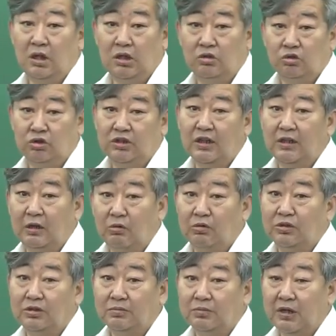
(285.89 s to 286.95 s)
이 출제가 되고
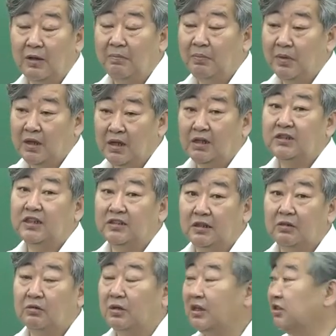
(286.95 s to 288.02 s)
있습니다. 1차
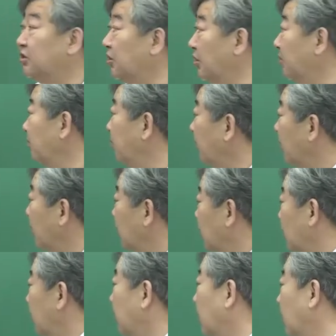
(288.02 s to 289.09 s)
때도 그랬죠.
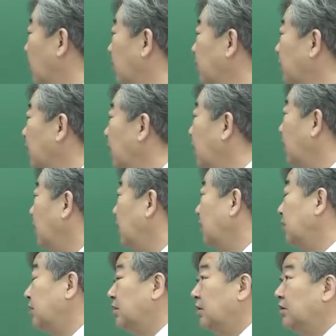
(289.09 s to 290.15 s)
그리고
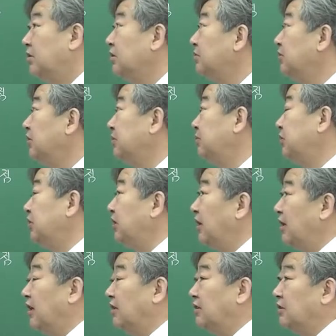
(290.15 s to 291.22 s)
이 지금
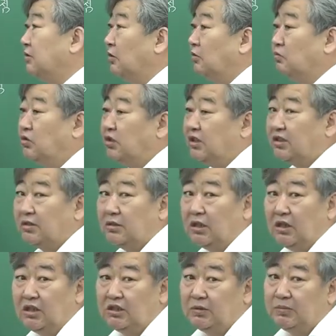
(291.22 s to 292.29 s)
17회 같은 경우 문제
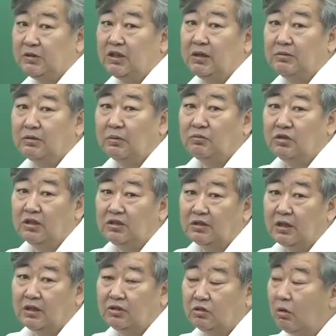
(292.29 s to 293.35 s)
17회부터 문제
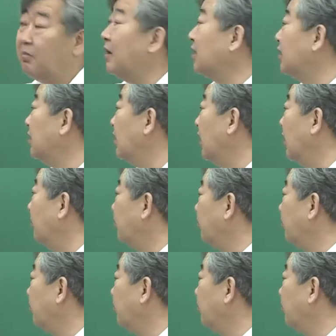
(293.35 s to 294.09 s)
스타일이 좀 바뀐 게